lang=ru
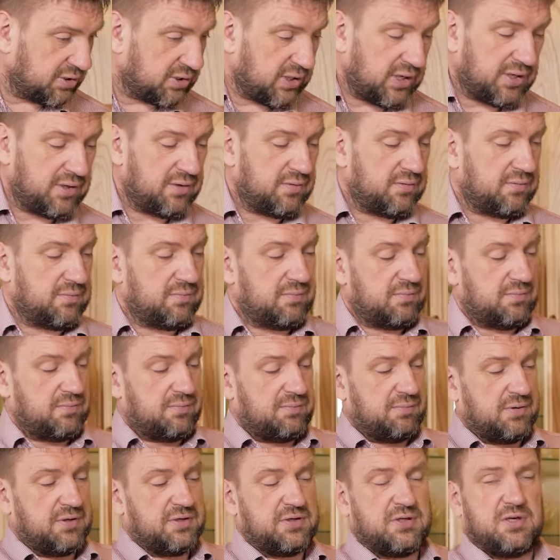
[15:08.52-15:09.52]
считай,
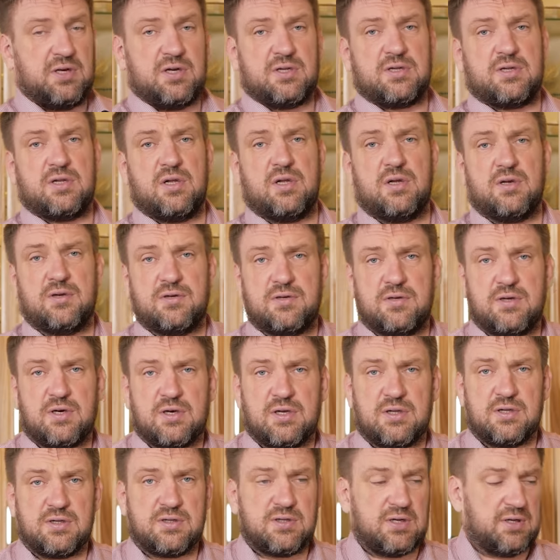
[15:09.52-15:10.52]
почти осталось до
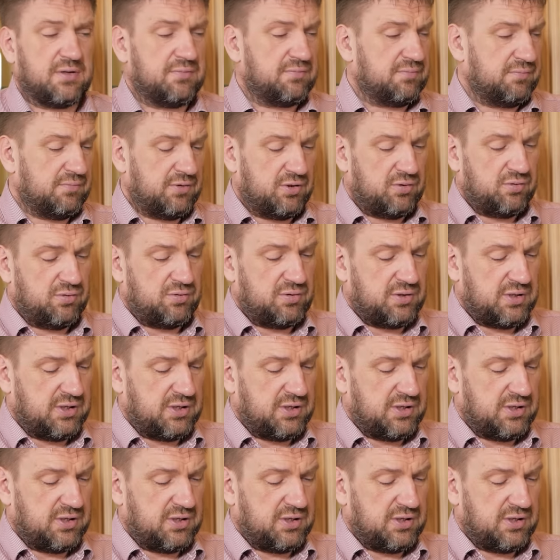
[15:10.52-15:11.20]
конца минут